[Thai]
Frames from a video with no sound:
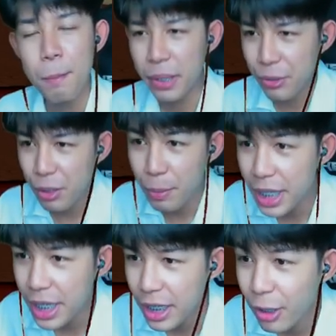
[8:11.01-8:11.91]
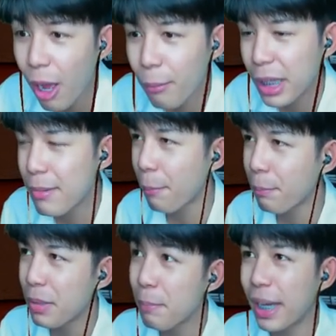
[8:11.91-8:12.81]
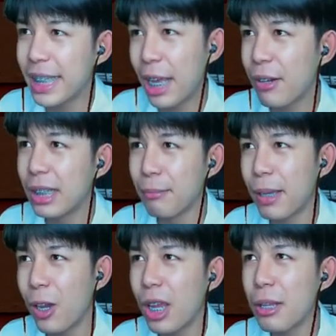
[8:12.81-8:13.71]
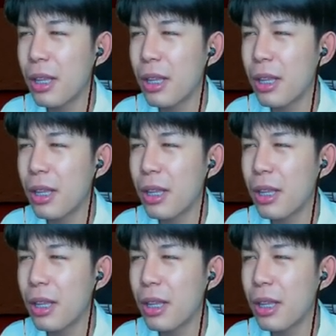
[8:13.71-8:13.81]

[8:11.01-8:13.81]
PVP ด้วยความที่แบบพี่ไปแนวอื่นไม่ค่อย